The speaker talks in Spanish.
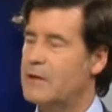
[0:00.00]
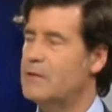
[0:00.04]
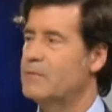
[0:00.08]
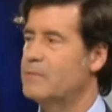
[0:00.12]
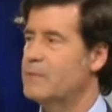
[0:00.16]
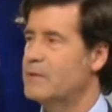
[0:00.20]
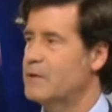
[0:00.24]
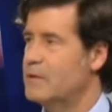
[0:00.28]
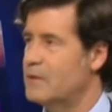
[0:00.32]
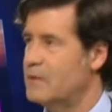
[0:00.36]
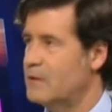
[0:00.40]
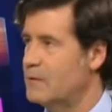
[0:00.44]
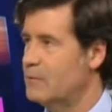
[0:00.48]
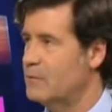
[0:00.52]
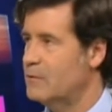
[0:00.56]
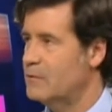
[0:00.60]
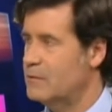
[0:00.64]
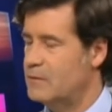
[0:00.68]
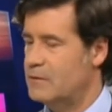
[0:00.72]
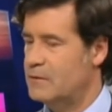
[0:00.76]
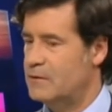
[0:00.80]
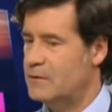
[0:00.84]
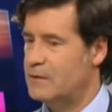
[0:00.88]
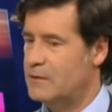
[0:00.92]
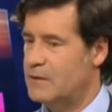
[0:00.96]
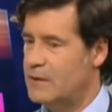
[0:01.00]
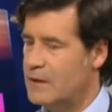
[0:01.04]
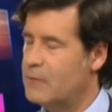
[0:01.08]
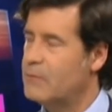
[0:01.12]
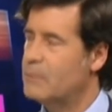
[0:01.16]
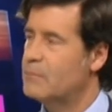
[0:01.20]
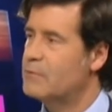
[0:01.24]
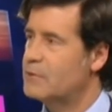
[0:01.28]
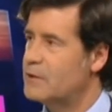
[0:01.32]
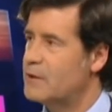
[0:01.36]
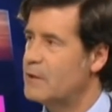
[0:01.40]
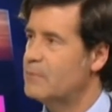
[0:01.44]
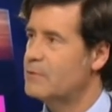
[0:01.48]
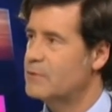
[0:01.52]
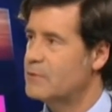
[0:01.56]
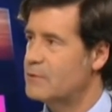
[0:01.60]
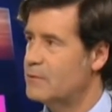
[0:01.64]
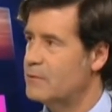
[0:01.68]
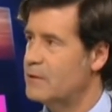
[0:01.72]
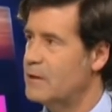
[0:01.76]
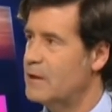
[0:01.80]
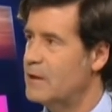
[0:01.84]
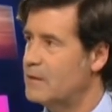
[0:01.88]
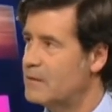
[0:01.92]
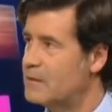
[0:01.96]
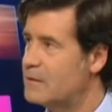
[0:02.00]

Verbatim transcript: competitivos. Y tenemos muchas posibilidades.